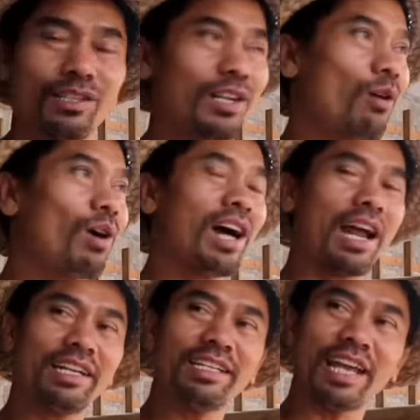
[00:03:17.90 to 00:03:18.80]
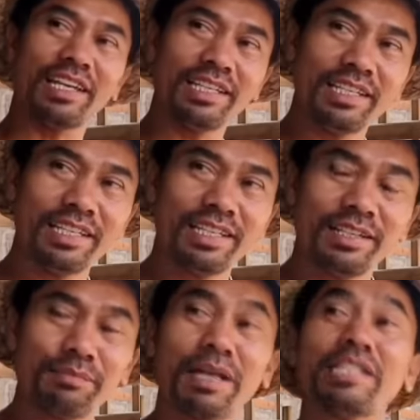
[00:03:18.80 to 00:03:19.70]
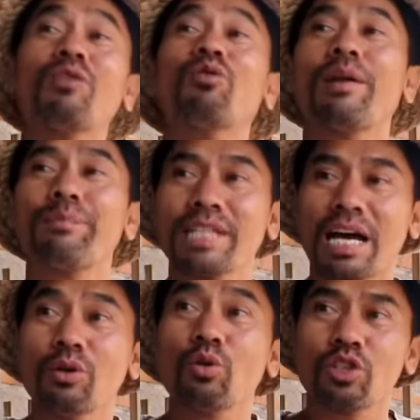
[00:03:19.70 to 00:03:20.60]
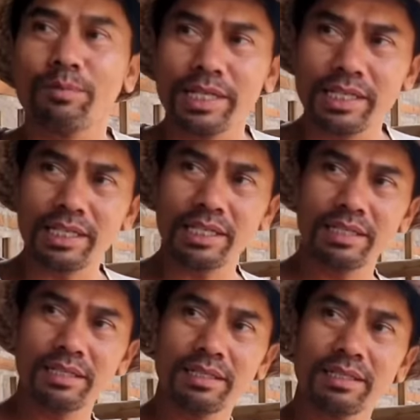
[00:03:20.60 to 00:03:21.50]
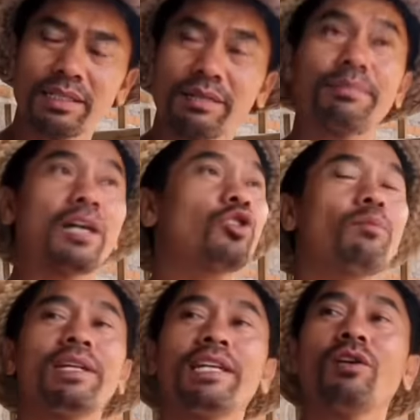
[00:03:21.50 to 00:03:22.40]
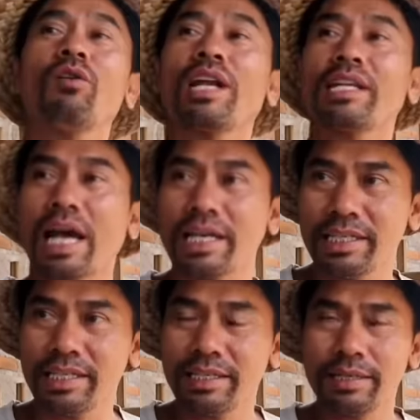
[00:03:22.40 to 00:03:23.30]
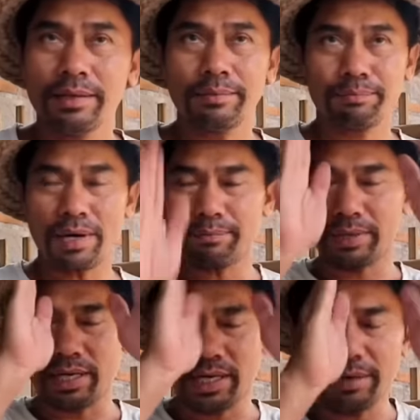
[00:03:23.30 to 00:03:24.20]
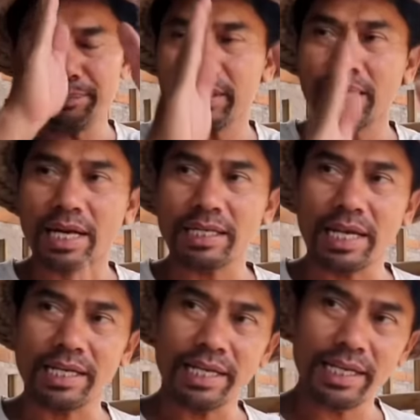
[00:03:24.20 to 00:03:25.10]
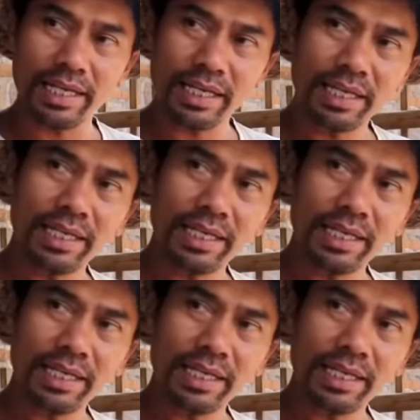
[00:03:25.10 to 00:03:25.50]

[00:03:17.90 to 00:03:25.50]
tawah gati nyai masa kurunan pisaga urus beli masuk beli ini ngoren nyai pang benang pikirannya ini